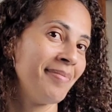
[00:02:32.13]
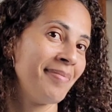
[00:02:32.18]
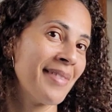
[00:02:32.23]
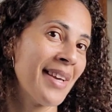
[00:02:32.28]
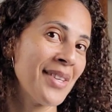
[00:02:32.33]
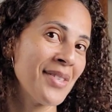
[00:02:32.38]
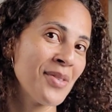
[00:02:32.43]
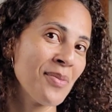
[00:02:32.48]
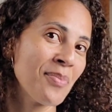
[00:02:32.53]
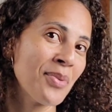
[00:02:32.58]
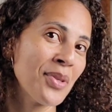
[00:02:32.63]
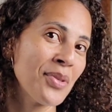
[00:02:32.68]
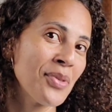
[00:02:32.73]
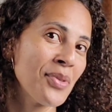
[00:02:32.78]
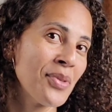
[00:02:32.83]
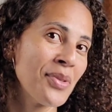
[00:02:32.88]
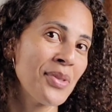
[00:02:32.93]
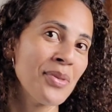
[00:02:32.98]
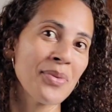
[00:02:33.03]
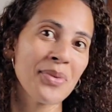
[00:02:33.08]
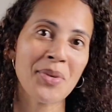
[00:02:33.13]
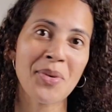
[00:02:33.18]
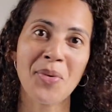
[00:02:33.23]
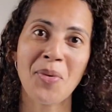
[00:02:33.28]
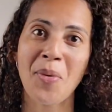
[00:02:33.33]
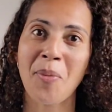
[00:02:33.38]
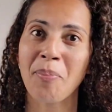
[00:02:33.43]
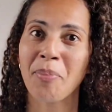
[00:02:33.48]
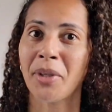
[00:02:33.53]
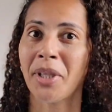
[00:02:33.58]
Mas um produtinho que eu
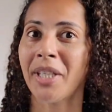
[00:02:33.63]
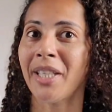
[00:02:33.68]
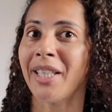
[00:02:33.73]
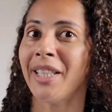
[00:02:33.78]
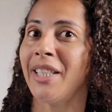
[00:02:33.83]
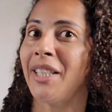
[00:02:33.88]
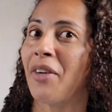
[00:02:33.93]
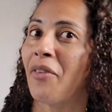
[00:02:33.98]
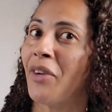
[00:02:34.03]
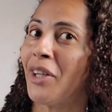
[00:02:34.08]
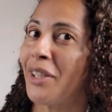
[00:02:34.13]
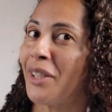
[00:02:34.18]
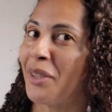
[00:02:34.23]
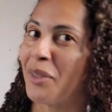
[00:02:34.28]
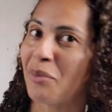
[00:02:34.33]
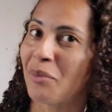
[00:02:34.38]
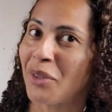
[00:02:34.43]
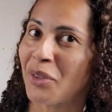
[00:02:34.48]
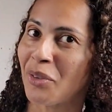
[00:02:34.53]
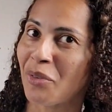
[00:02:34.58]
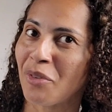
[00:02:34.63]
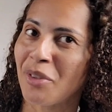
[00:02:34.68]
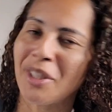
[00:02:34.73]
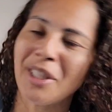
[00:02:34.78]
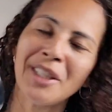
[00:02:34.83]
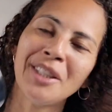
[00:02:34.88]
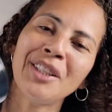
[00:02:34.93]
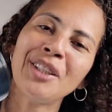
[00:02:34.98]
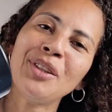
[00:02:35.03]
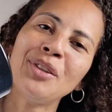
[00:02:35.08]
comprei que não é nenhuma
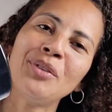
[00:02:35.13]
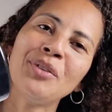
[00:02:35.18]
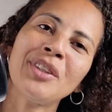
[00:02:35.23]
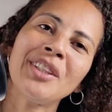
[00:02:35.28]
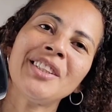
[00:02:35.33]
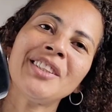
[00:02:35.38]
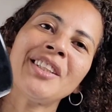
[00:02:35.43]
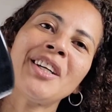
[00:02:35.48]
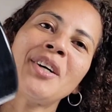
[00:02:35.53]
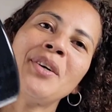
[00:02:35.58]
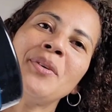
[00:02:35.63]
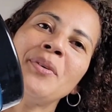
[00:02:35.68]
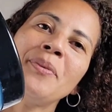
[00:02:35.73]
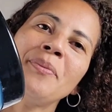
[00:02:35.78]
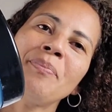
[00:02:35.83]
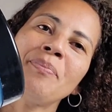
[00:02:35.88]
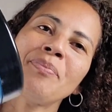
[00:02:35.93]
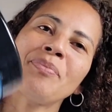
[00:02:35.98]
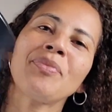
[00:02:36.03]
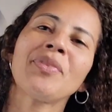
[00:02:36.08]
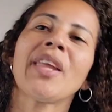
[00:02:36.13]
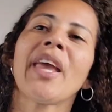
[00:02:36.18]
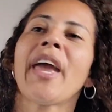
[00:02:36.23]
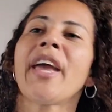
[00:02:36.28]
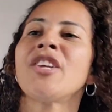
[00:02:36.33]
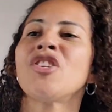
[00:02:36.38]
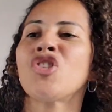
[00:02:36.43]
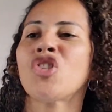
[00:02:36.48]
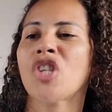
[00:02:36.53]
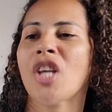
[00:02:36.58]
novidade aqui no canal é a
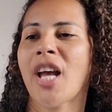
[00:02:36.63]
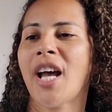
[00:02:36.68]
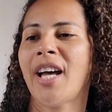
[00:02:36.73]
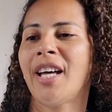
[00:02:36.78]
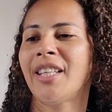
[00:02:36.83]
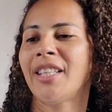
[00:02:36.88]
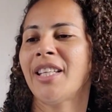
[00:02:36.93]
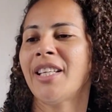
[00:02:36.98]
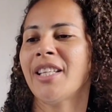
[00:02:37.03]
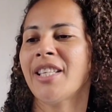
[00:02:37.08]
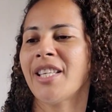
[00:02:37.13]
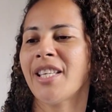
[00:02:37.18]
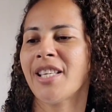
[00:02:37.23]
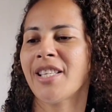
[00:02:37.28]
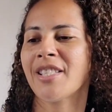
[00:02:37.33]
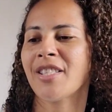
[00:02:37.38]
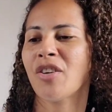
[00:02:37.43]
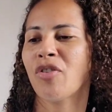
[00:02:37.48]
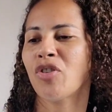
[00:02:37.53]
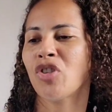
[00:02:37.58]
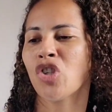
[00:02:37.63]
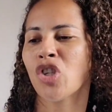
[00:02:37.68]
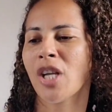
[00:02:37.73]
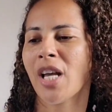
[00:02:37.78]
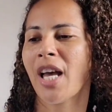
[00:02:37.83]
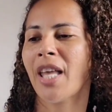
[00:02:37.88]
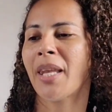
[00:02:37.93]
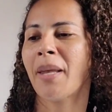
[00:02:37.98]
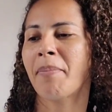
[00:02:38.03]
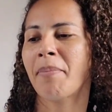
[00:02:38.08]
escala. Esse é o
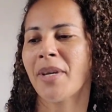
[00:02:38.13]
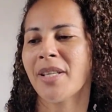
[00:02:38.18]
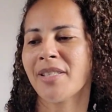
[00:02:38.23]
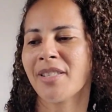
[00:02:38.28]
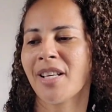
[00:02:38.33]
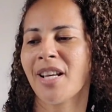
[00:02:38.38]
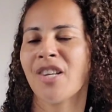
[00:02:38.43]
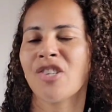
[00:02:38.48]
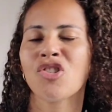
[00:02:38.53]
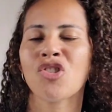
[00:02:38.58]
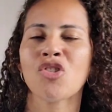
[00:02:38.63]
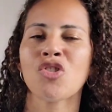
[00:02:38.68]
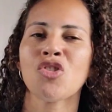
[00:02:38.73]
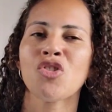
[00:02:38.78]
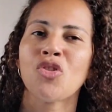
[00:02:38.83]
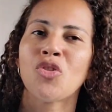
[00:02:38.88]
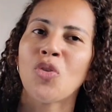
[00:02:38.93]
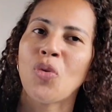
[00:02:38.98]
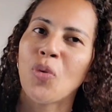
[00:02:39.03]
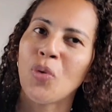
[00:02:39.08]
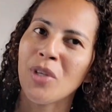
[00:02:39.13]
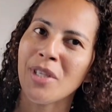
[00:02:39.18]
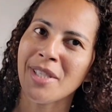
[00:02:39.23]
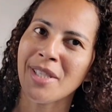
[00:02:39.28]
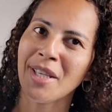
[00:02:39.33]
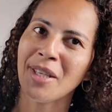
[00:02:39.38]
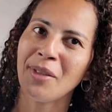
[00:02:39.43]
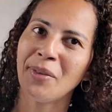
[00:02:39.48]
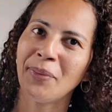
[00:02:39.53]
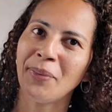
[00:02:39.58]
escala mais caixas 2
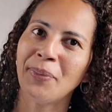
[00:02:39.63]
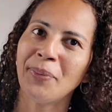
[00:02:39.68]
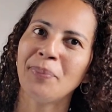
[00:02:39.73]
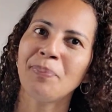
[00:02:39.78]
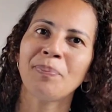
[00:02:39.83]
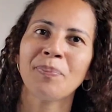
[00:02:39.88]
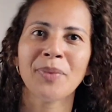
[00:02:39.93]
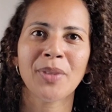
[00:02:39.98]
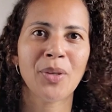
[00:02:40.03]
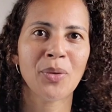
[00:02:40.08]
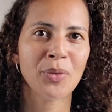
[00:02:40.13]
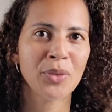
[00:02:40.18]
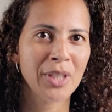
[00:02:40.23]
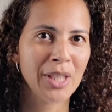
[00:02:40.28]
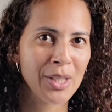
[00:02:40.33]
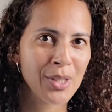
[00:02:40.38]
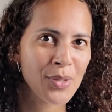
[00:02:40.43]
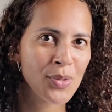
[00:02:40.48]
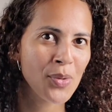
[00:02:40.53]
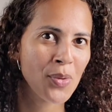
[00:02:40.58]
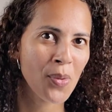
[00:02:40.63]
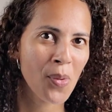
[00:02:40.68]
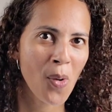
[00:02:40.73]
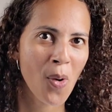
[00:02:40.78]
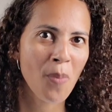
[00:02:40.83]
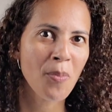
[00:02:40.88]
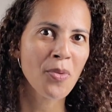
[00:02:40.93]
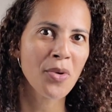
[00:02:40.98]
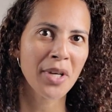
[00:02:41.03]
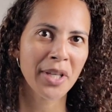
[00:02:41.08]
em 1 um, que eu utilizo
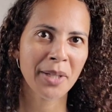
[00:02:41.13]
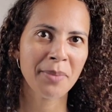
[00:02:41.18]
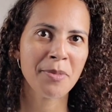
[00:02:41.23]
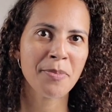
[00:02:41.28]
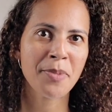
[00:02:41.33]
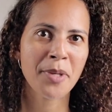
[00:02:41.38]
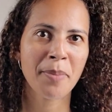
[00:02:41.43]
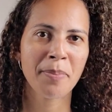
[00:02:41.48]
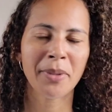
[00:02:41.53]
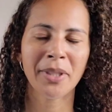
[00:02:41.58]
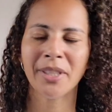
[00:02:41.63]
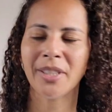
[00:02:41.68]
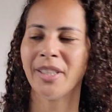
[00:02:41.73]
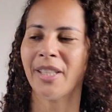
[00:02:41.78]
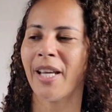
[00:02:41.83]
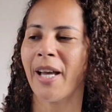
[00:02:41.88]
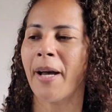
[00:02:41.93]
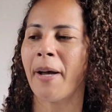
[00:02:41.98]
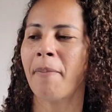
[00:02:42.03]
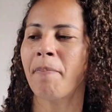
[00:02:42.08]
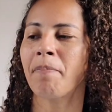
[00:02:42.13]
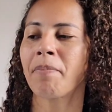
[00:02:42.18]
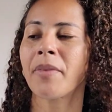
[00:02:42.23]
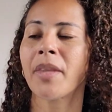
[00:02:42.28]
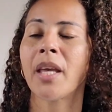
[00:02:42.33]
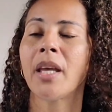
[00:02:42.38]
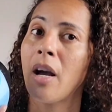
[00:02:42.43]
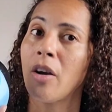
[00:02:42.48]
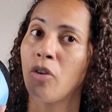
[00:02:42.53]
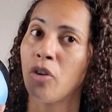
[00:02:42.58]
como creme para pentear.
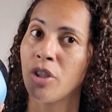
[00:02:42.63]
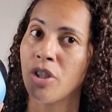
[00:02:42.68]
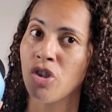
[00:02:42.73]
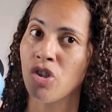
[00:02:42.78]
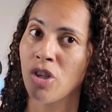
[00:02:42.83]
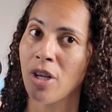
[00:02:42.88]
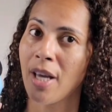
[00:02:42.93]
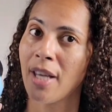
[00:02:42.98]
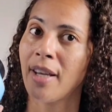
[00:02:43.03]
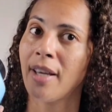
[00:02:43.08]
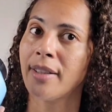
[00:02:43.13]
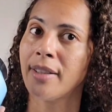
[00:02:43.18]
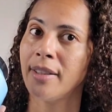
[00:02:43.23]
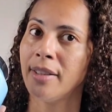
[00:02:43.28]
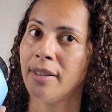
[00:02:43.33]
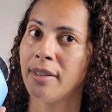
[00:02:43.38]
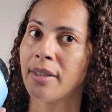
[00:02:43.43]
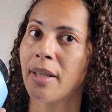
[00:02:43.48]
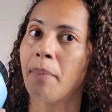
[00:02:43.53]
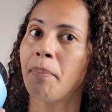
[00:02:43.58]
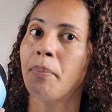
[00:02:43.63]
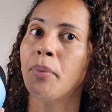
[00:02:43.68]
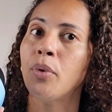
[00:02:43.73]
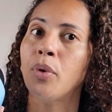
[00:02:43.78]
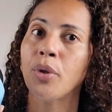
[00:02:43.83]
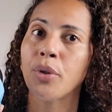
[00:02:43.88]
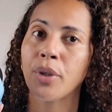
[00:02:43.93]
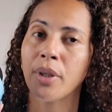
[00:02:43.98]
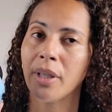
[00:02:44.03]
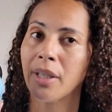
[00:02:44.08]
Agora a escala aqui tá
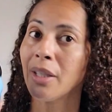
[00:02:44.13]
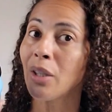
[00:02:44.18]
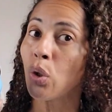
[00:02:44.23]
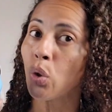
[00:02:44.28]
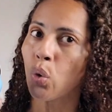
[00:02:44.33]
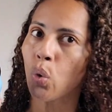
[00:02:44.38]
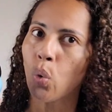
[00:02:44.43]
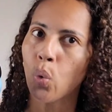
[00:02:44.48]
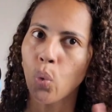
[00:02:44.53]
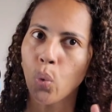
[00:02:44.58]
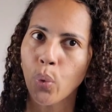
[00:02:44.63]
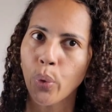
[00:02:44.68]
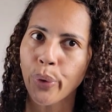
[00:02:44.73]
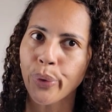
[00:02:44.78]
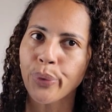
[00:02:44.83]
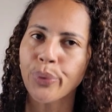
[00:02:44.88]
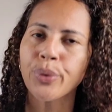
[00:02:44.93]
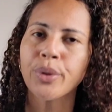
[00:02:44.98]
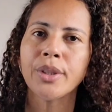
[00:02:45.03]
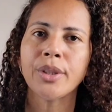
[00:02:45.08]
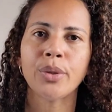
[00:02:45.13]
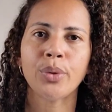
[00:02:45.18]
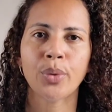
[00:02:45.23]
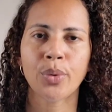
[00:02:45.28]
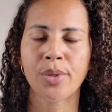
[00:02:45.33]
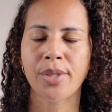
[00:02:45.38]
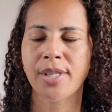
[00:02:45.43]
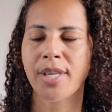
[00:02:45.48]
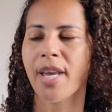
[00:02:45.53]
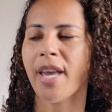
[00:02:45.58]
por em torno de
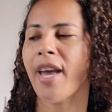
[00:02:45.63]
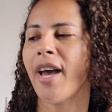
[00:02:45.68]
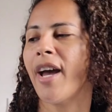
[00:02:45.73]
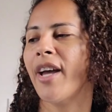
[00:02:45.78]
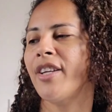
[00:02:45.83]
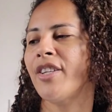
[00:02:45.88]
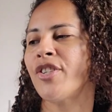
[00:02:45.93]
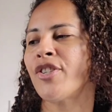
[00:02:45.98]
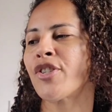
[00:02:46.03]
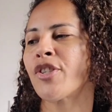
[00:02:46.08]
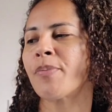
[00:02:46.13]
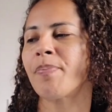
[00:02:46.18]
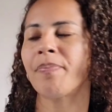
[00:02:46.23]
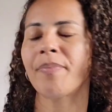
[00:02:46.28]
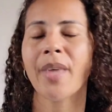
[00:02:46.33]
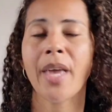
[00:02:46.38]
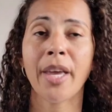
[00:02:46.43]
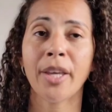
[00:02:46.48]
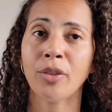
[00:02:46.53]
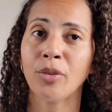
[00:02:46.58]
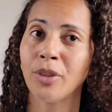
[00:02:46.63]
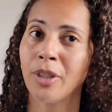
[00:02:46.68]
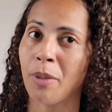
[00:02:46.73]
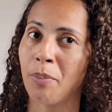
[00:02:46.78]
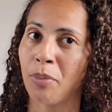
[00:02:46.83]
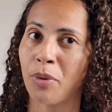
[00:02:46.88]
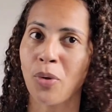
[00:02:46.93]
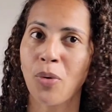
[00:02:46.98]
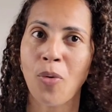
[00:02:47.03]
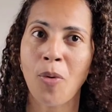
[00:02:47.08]
12 reais era o tempo
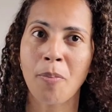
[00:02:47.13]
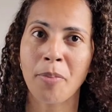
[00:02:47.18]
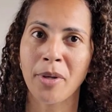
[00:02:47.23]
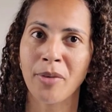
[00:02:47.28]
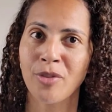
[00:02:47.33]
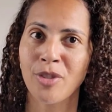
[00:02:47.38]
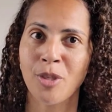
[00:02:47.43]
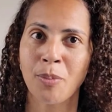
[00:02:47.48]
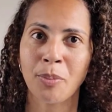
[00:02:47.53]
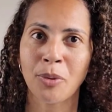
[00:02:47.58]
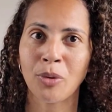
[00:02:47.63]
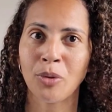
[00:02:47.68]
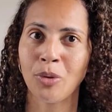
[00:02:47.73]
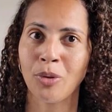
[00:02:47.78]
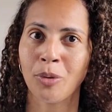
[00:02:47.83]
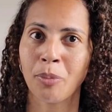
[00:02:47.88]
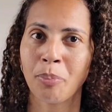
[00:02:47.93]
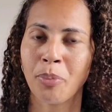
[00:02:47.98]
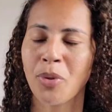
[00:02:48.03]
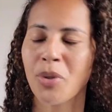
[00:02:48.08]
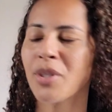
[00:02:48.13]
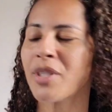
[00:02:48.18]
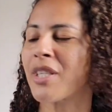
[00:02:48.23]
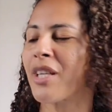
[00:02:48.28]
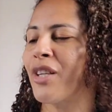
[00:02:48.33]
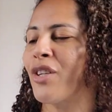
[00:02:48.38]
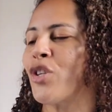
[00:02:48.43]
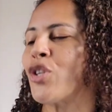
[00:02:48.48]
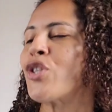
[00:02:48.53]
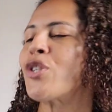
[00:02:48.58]
que eu comprava esse produto por
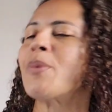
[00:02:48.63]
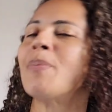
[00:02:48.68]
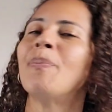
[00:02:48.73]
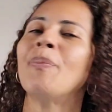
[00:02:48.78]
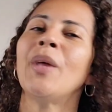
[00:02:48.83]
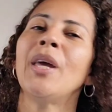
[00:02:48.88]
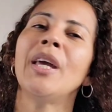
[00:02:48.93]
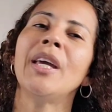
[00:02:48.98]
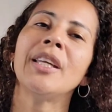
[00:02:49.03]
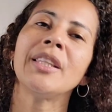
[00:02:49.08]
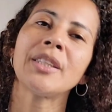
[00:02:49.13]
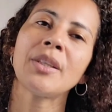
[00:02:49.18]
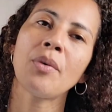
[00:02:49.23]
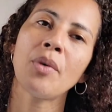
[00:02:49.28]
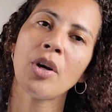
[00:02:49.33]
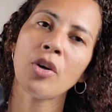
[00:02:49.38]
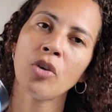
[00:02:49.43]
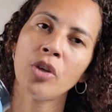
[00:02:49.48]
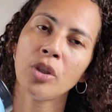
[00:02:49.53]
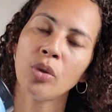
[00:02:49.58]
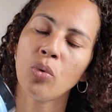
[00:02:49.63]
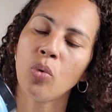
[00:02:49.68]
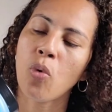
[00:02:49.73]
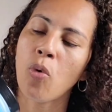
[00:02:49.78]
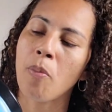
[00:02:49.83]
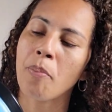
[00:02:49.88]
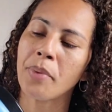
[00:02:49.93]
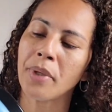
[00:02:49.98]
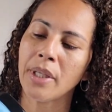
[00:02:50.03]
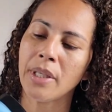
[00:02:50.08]
6. Então agora eu
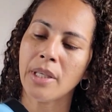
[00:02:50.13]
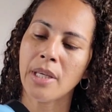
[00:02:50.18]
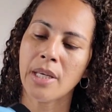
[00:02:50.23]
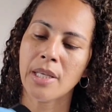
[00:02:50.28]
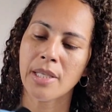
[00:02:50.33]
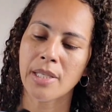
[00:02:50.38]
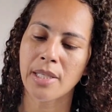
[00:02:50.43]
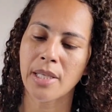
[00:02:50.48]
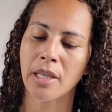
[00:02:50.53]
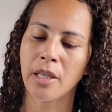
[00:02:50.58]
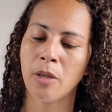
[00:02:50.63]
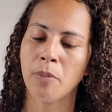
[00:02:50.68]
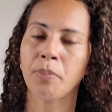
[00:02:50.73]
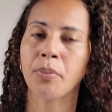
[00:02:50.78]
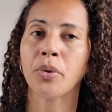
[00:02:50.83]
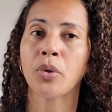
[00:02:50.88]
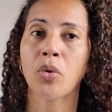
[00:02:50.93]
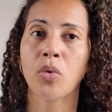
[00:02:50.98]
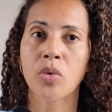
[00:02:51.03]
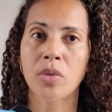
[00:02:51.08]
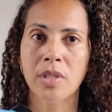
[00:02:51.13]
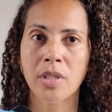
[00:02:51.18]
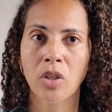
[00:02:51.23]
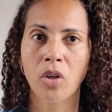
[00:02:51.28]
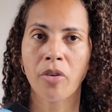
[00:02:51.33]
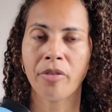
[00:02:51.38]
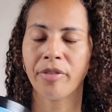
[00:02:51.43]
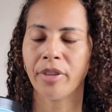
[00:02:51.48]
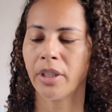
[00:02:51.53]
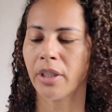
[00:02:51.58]
comprei esse aqui por
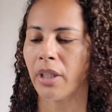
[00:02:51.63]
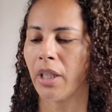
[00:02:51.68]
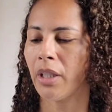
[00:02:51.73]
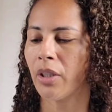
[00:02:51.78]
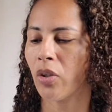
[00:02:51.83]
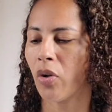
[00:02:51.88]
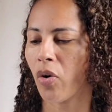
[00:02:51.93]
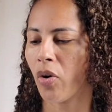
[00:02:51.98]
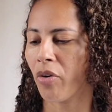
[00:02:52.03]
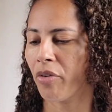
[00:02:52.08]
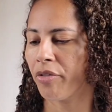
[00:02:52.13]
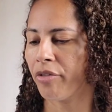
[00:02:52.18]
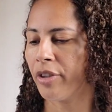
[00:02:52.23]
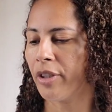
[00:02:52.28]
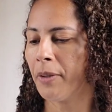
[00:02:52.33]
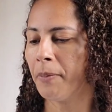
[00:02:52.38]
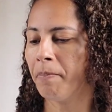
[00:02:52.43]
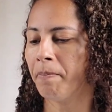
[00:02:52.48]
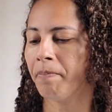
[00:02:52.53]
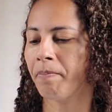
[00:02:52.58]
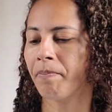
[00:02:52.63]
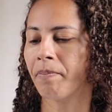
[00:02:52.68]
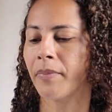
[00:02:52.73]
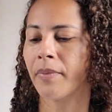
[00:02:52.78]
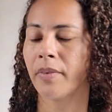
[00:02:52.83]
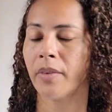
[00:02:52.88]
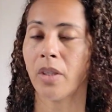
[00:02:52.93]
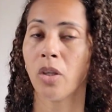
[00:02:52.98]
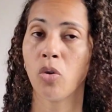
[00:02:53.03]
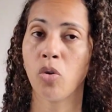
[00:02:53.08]
11,99.
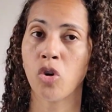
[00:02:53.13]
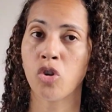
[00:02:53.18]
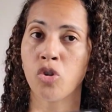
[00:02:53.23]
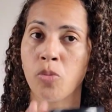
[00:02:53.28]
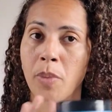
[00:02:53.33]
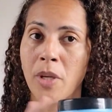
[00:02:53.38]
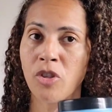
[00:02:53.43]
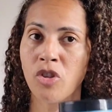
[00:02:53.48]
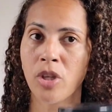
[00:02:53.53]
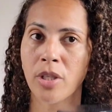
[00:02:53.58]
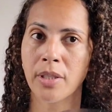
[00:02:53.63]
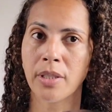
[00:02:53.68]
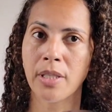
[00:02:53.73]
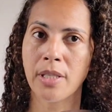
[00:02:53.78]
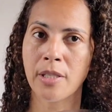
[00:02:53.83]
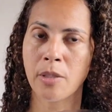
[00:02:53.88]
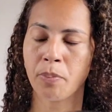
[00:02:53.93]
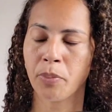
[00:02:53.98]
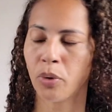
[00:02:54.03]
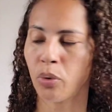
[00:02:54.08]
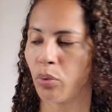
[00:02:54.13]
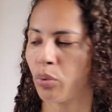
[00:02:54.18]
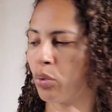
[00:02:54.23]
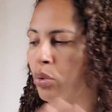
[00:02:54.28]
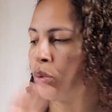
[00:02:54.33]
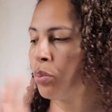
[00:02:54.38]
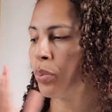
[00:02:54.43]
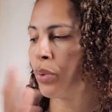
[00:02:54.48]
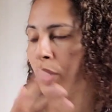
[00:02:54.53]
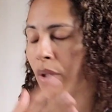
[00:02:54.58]
Eu gosto bastante desse
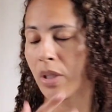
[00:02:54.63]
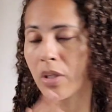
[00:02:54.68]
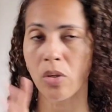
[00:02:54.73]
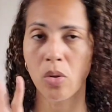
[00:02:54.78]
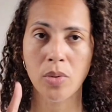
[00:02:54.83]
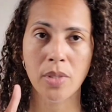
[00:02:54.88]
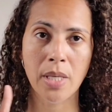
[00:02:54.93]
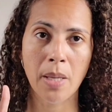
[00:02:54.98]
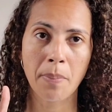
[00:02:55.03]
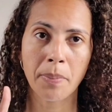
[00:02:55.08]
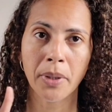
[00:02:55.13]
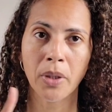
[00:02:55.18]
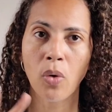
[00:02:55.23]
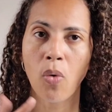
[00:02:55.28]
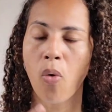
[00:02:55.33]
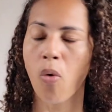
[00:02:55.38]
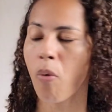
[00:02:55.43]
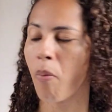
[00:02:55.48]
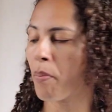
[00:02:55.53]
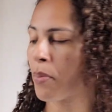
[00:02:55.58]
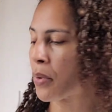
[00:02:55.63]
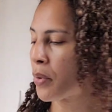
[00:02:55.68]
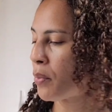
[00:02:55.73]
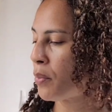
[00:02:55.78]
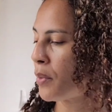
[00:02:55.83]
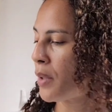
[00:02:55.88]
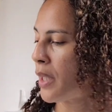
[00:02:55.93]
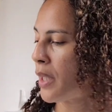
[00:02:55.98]
produto, por isso que eu sempre compro.